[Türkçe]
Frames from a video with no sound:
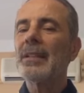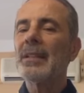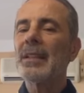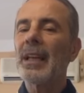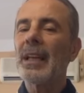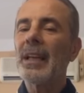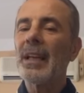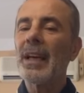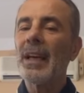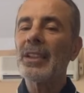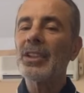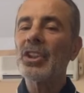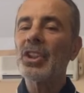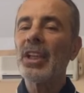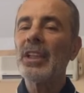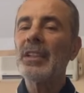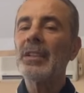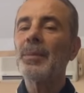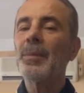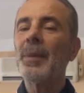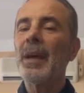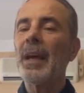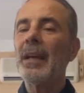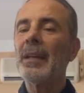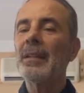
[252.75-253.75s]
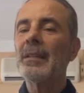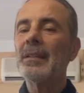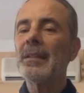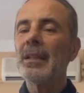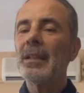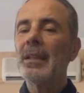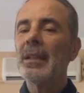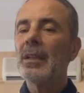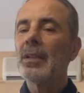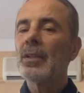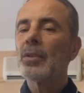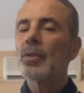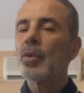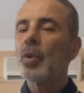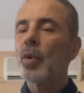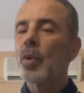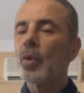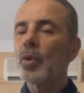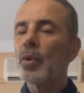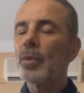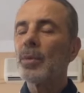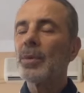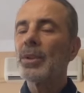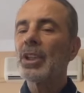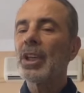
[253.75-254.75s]
telaş etmeyen,
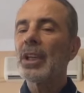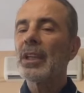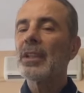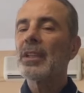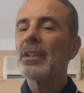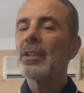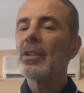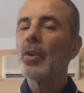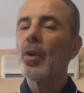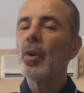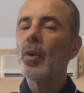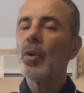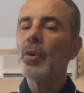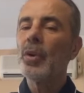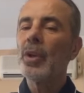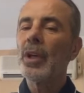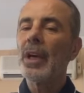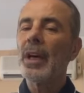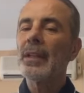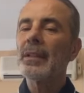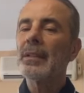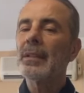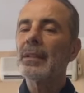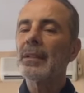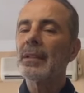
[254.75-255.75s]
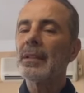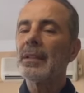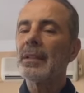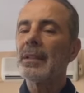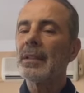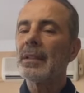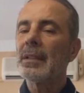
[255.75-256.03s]
doğru bir şekilde oynayan e,